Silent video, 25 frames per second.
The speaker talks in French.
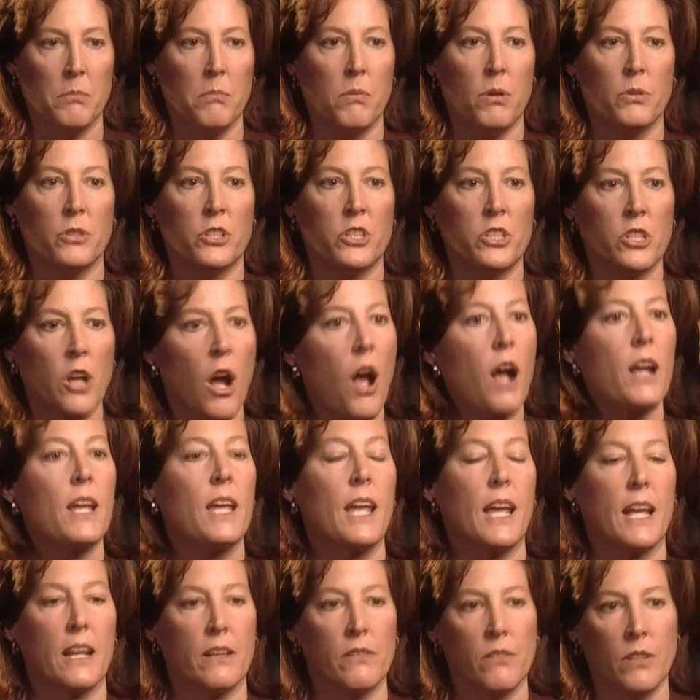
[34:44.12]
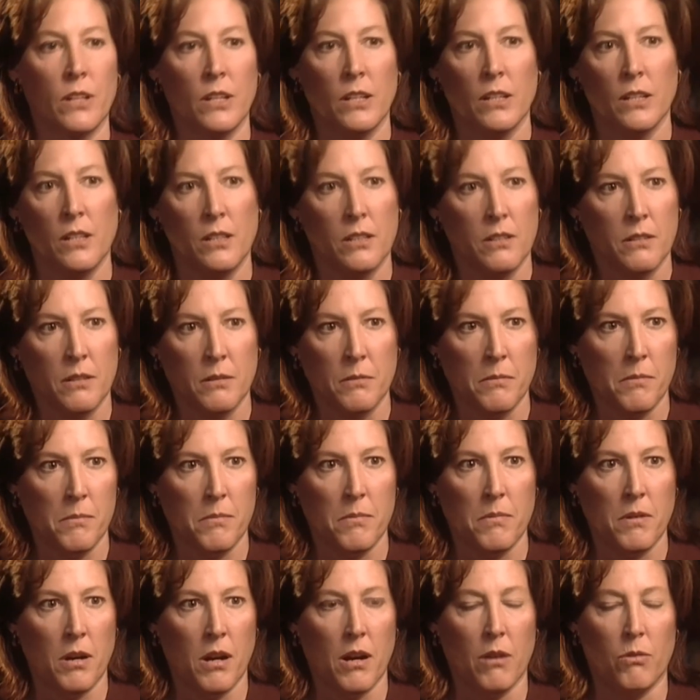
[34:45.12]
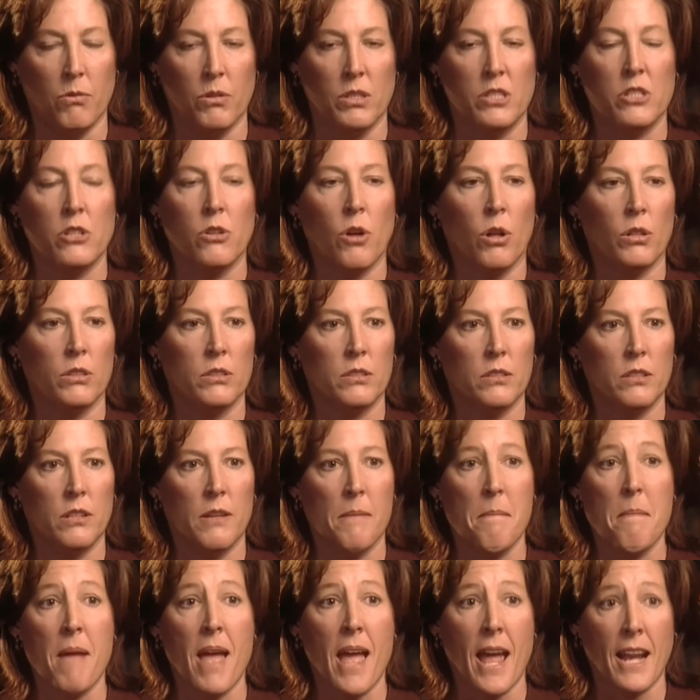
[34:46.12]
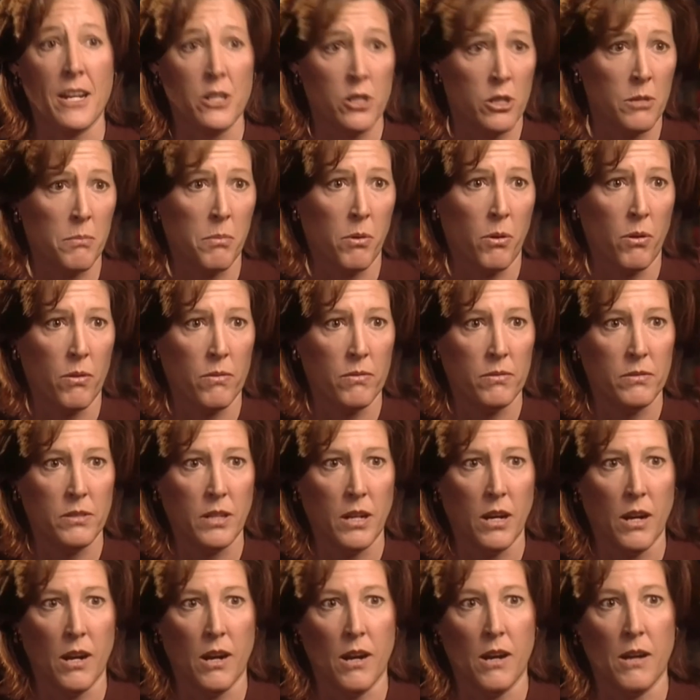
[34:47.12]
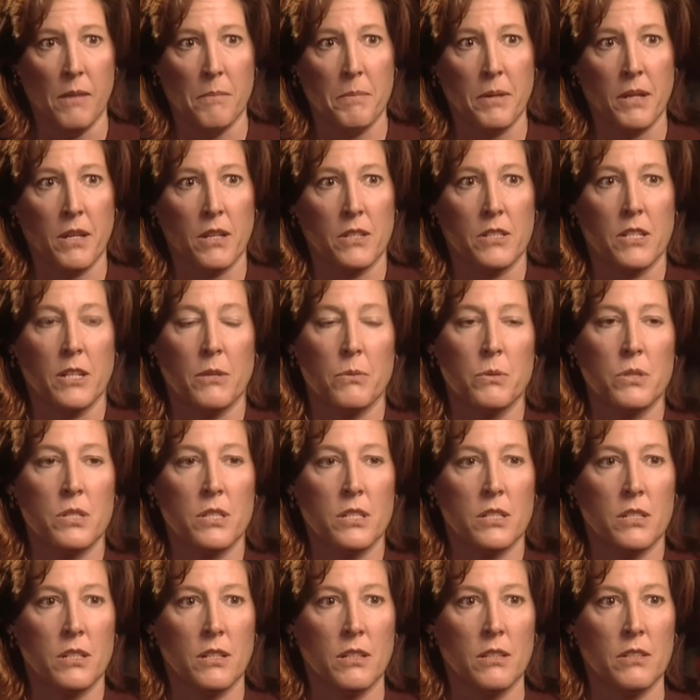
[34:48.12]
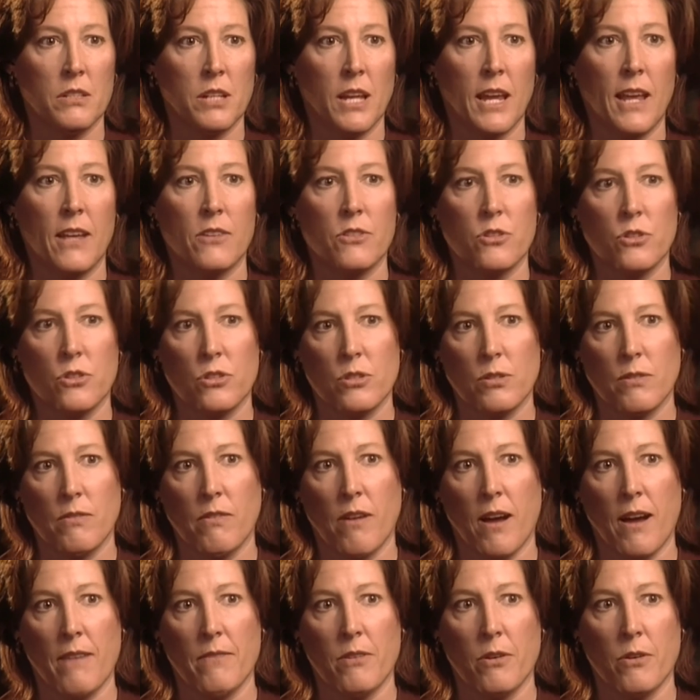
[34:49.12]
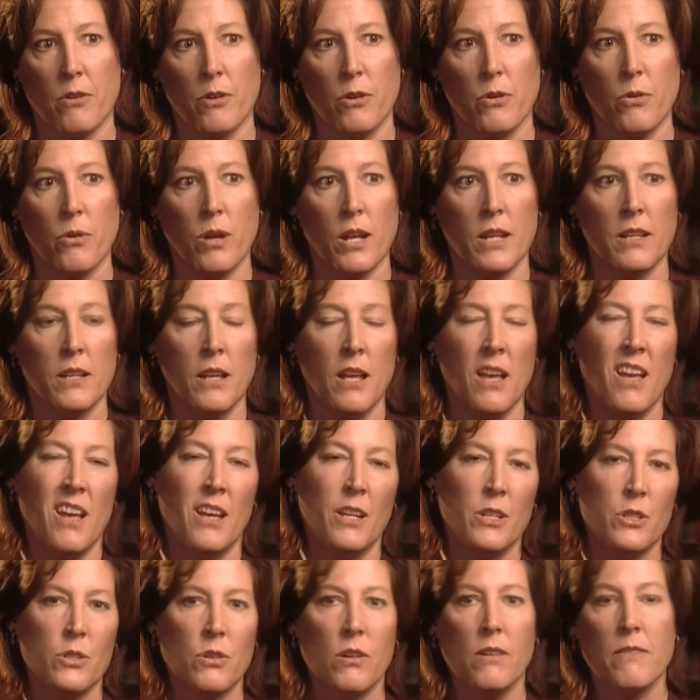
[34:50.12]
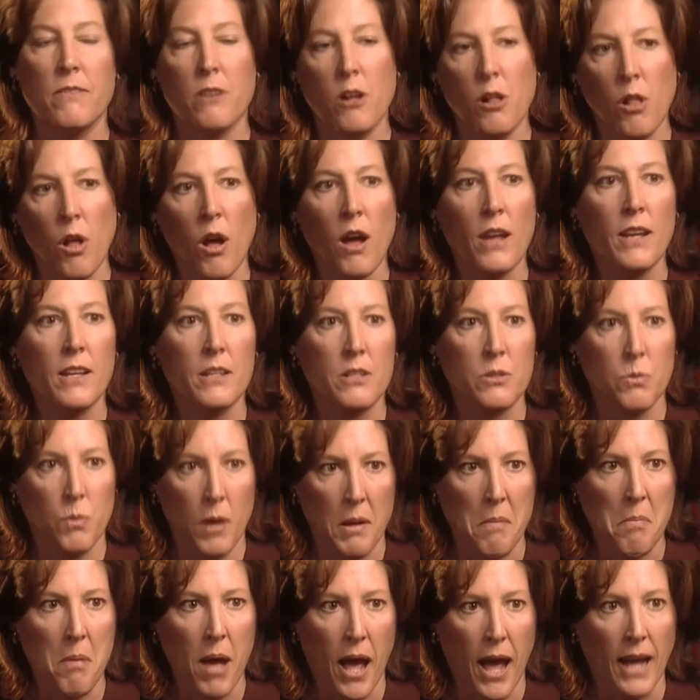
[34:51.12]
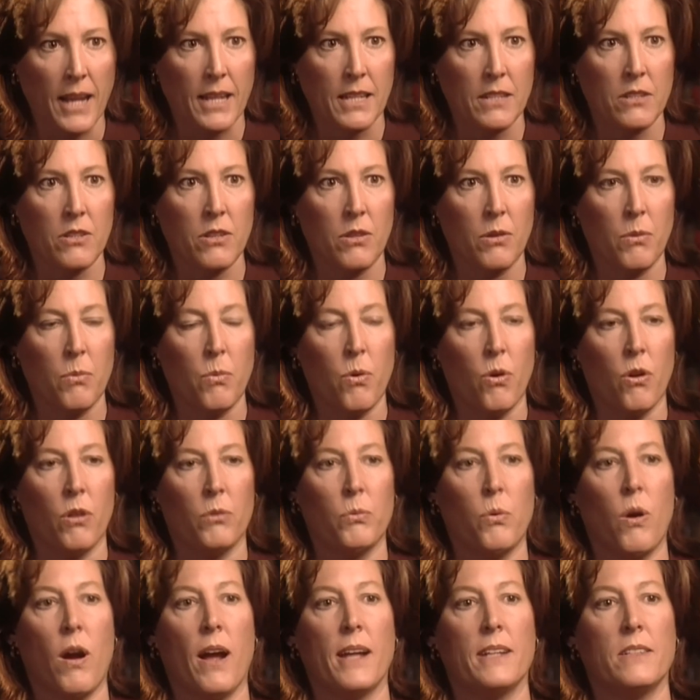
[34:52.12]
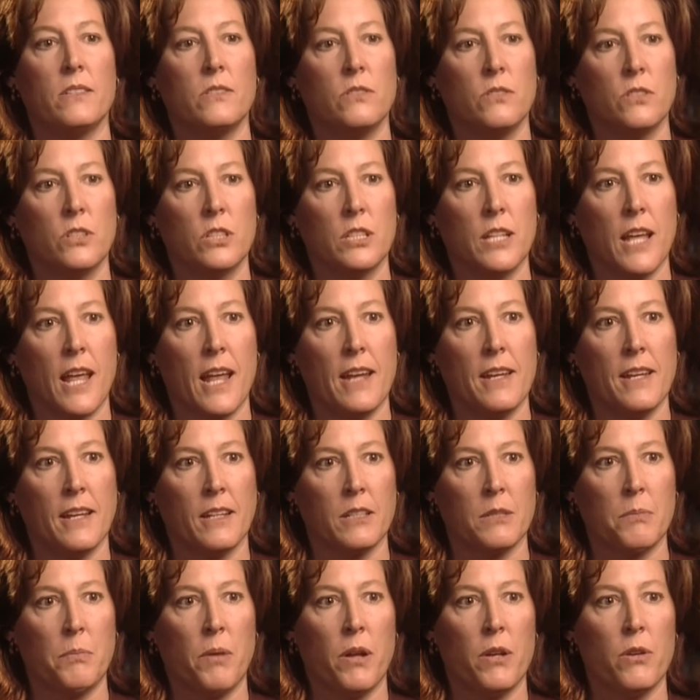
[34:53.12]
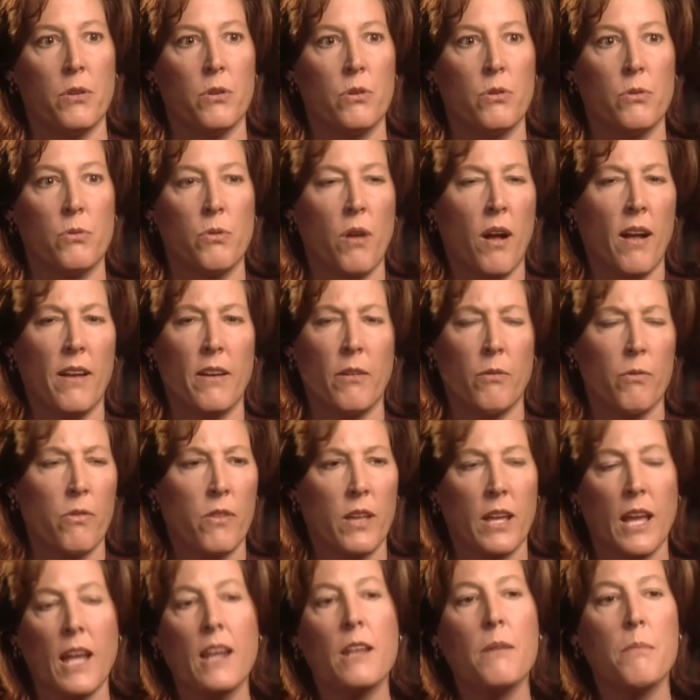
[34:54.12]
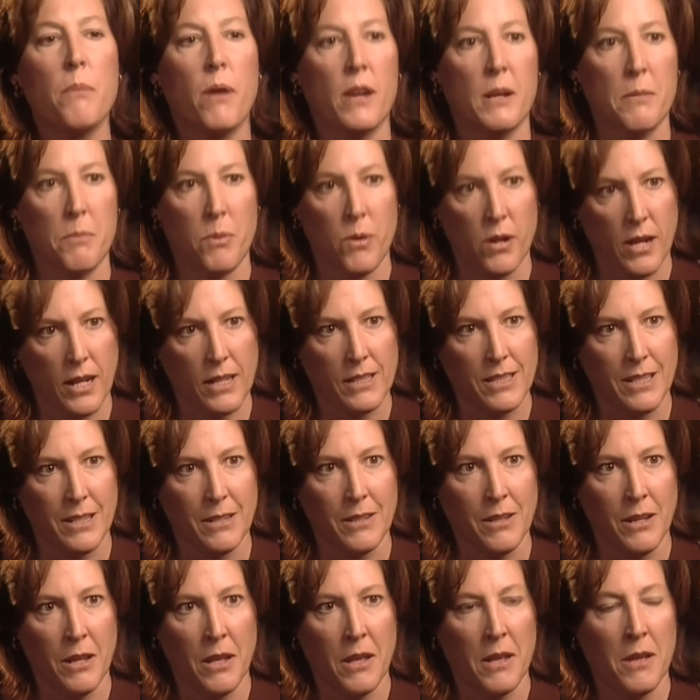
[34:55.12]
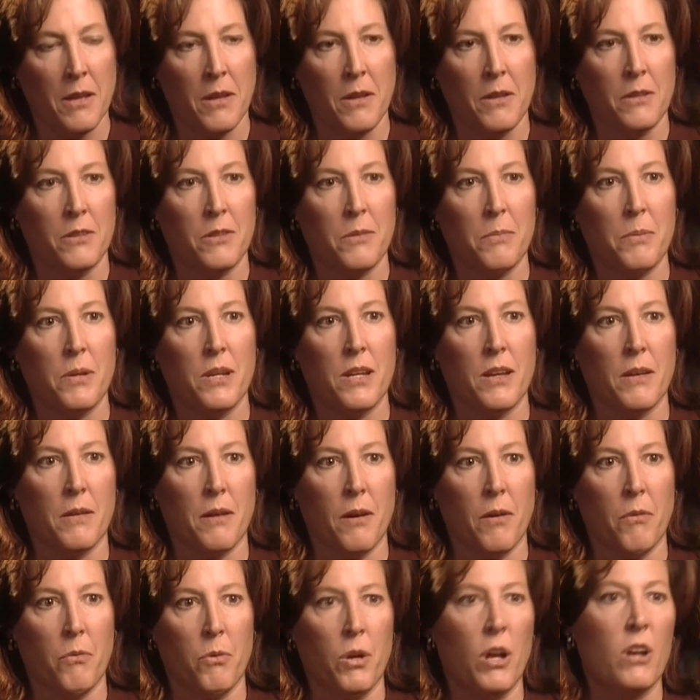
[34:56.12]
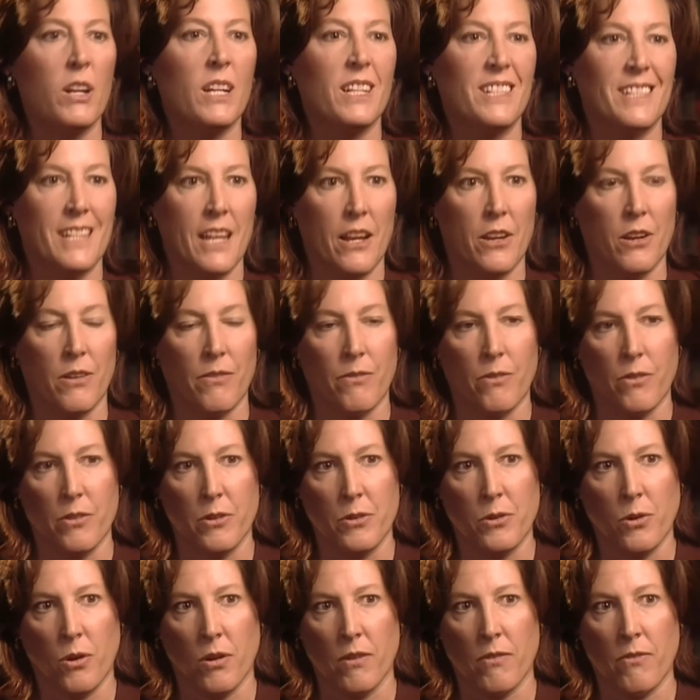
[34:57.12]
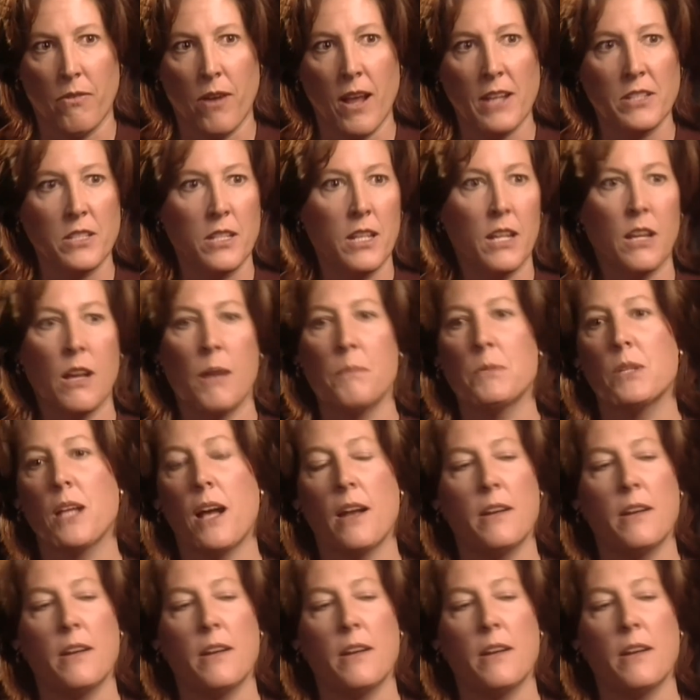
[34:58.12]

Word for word: Cela a provoqué un choc inimaginable. Vous aviez là un survivant du cancer qui avait réussi à reconquérir sa réputation de pointure mondiale, mais sans que quiconque ne s'attende à ce qu'il prétende réellement au Tour de France. Et là, tout à coup, le voilà qui remporte la première étape.